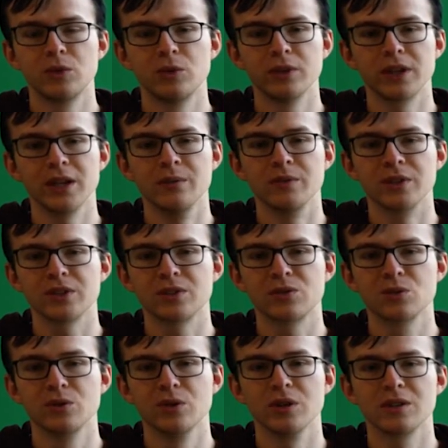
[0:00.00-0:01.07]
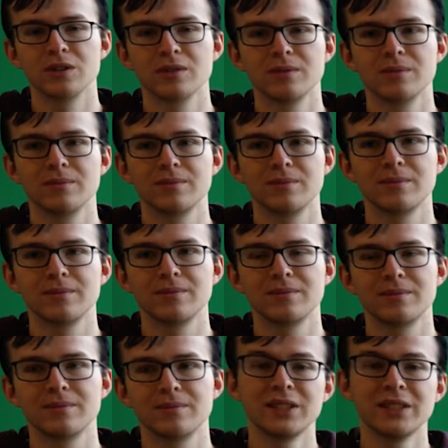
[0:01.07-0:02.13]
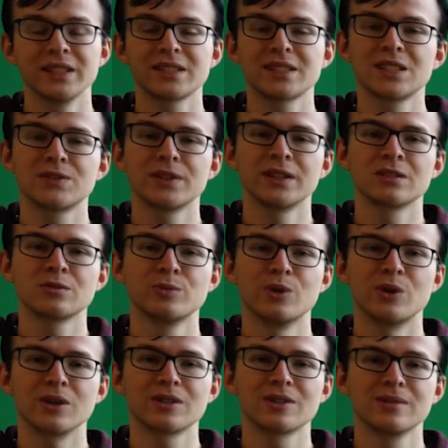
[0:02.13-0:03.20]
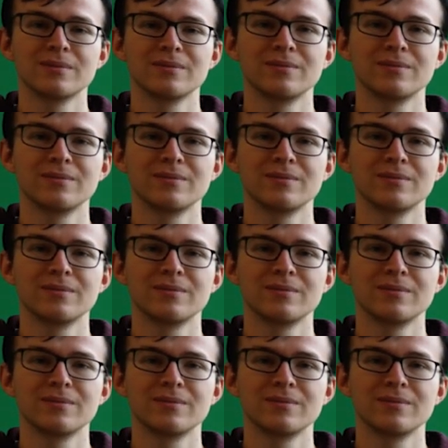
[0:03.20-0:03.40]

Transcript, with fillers: und allem, was dazu gehört. Jetzt geht's weiter zum Ort.